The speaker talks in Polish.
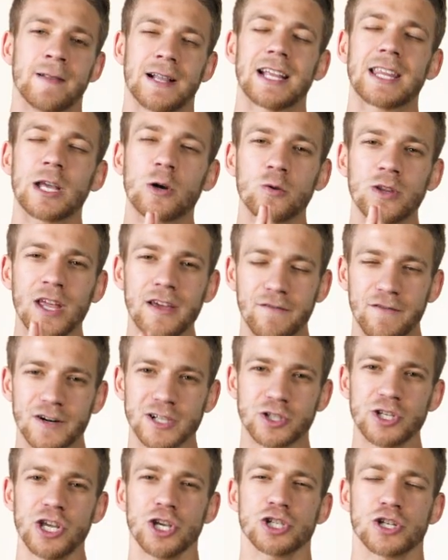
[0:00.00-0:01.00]
Dlatego
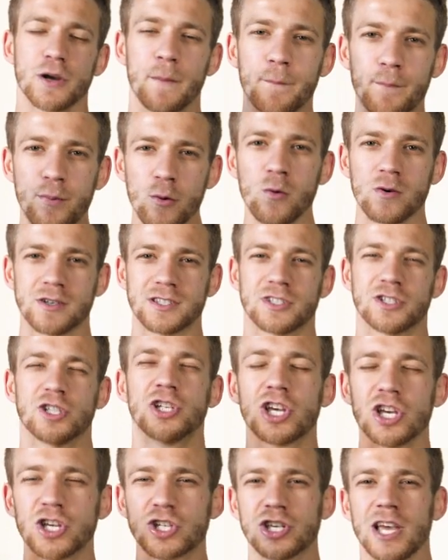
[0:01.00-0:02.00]
najważniejszy punkt z
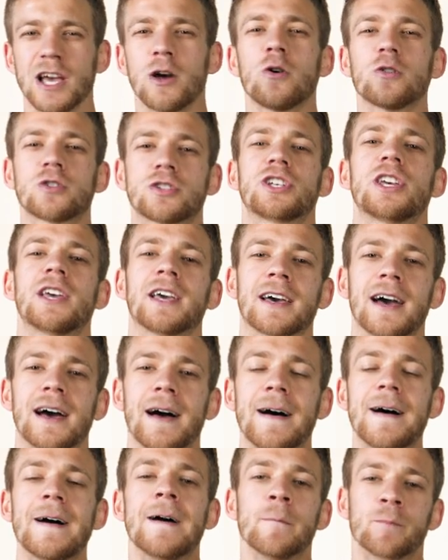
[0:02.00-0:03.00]
dzisiejszego
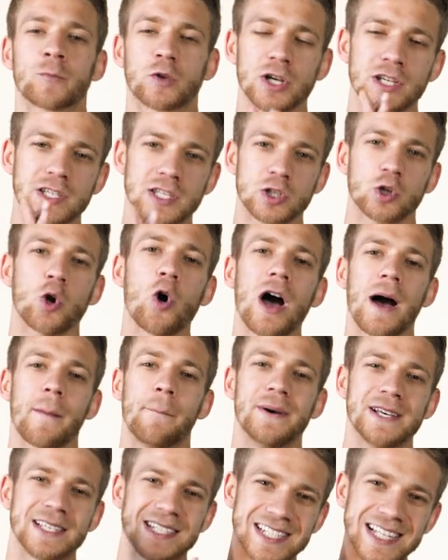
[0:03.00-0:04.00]
odcinka to jest to,
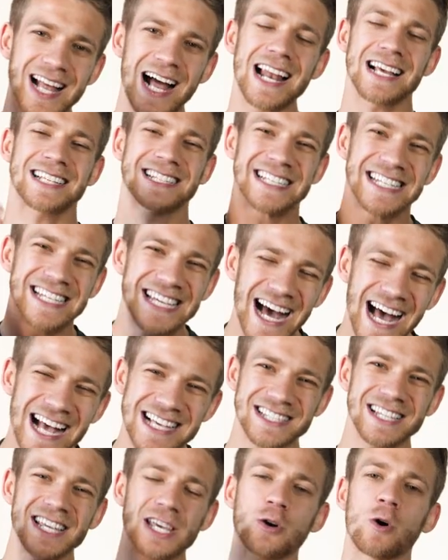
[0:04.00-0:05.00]
abyś znalazł
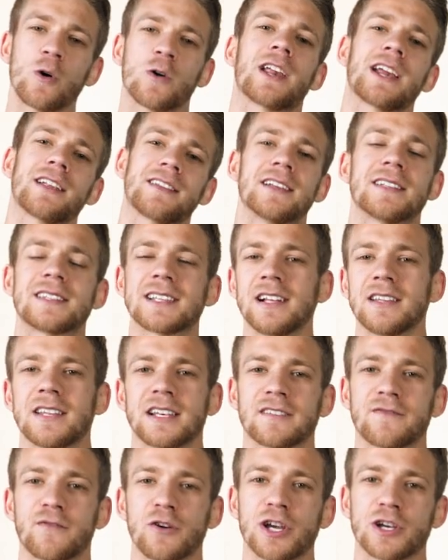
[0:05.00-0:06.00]
jasny i konkretny cel
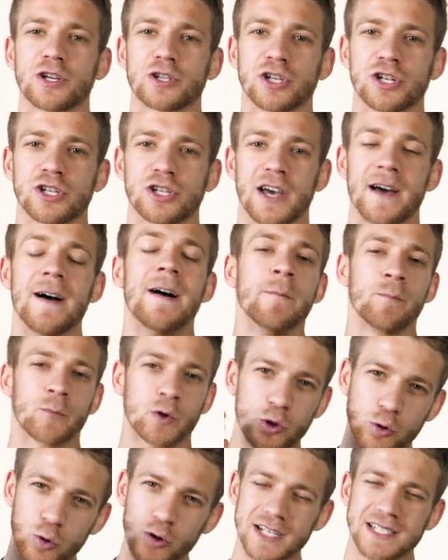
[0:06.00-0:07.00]
na swoje życie,
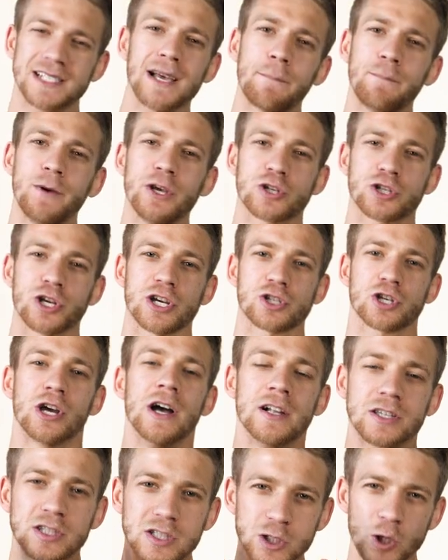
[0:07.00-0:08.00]
który zapiszesz,
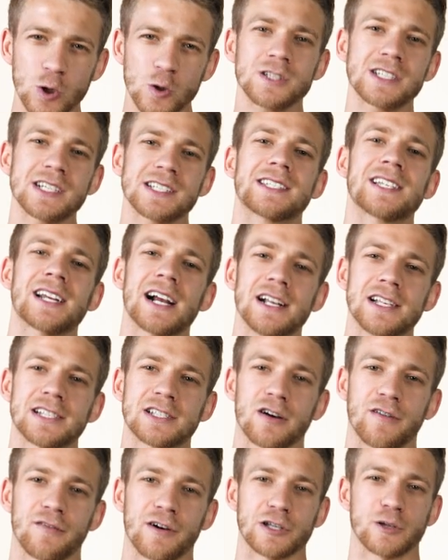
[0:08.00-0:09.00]
co chcesz
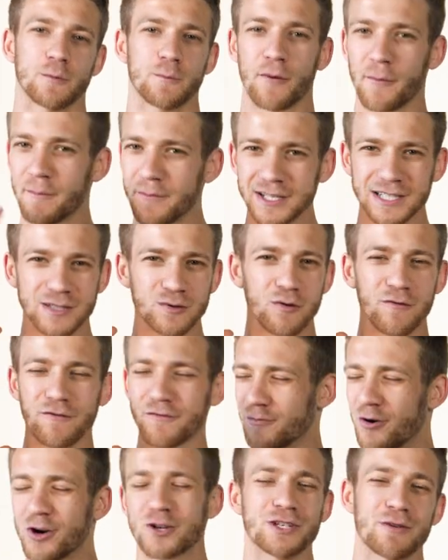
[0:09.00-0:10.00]
zrealizować. Pomysłów
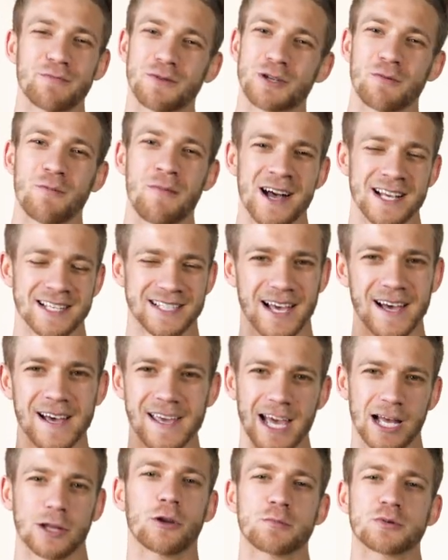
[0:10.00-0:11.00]
może być masa,
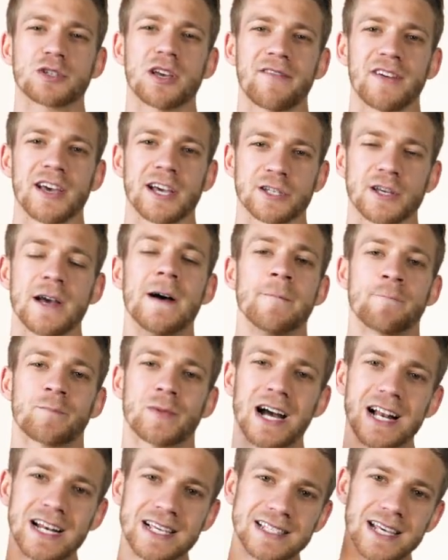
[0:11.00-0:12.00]
jak dobrze wiesz,
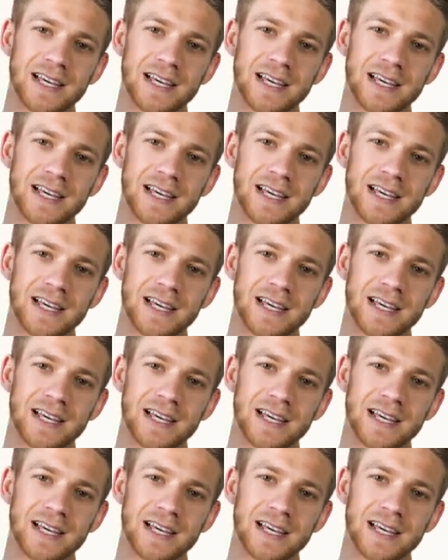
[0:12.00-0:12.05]
ale